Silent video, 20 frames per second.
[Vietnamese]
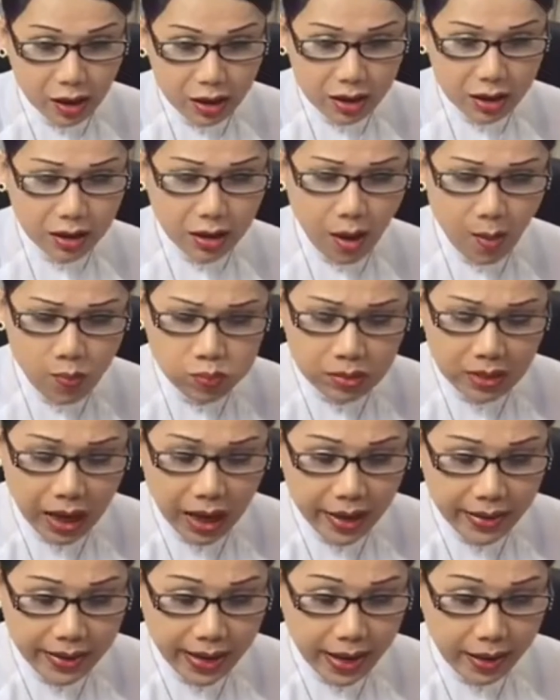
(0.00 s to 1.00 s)
nói không
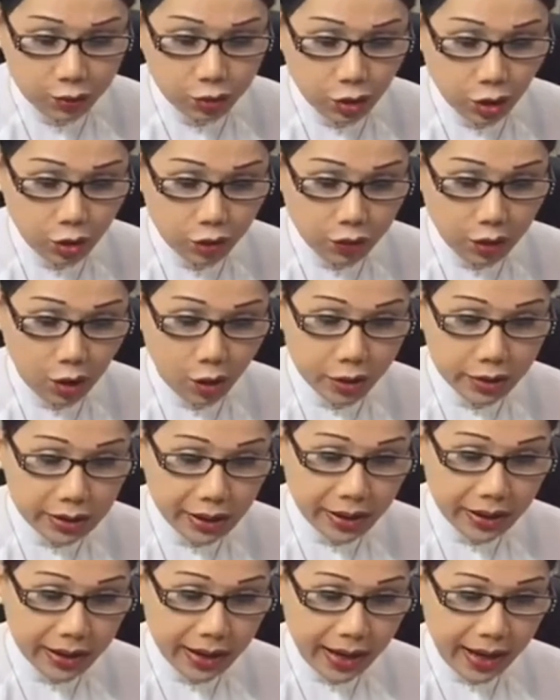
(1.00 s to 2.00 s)
thể nào chịu nổi
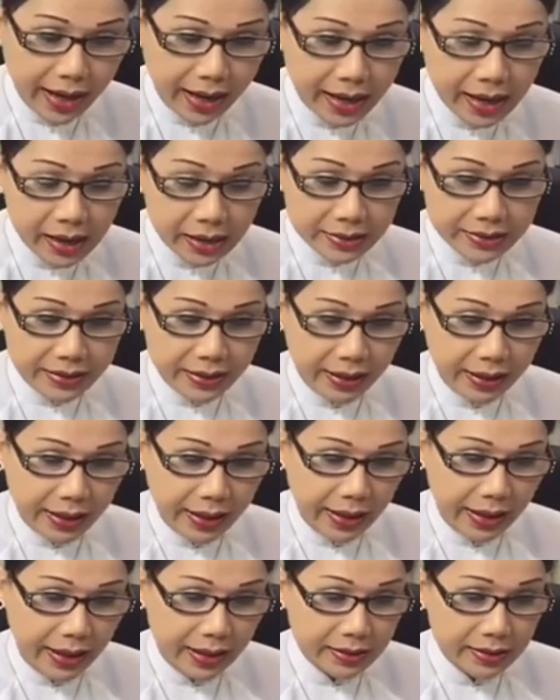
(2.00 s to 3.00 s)
chị à.
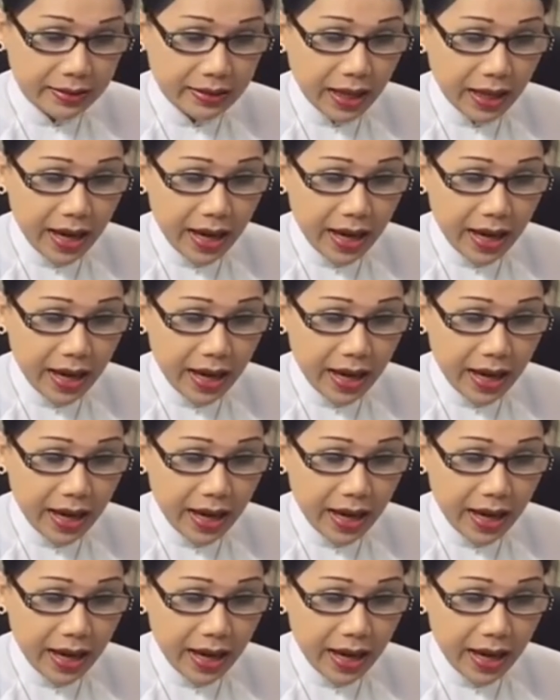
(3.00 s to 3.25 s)
见